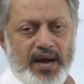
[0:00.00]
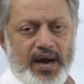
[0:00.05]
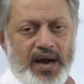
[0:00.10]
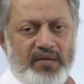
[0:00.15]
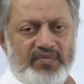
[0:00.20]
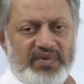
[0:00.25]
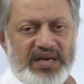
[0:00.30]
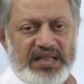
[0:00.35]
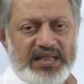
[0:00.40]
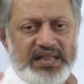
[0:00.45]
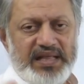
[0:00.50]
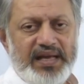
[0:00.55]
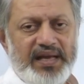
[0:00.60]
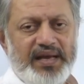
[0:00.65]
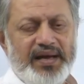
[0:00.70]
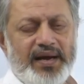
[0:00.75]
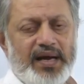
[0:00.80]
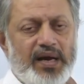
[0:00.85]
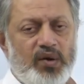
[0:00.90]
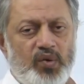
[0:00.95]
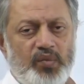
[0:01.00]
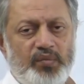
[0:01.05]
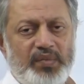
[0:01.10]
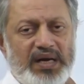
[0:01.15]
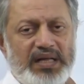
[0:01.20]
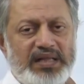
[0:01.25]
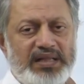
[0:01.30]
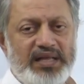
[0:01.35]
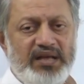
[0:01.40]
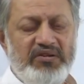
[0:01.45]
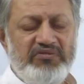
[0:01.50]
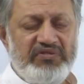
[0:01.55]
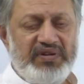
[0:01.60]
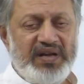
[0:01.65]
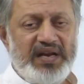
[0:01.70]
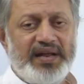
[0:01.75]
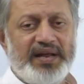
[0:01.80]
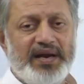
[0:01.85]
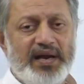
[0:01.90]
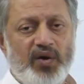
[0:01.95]
அவனை திங்கராகவும் மாற்றி
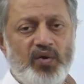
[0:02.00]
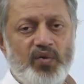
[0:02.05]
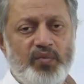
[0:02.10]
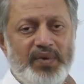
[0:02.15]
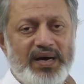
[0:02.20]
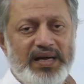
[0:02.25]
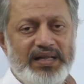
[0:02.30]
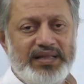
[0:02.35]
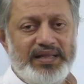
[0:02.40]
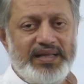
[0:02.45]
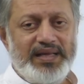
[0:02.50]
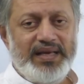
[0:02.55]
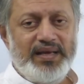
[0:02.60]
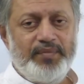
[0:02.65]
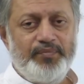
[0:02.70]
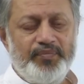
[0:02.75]
ஃபீலராகவும் மாற்றி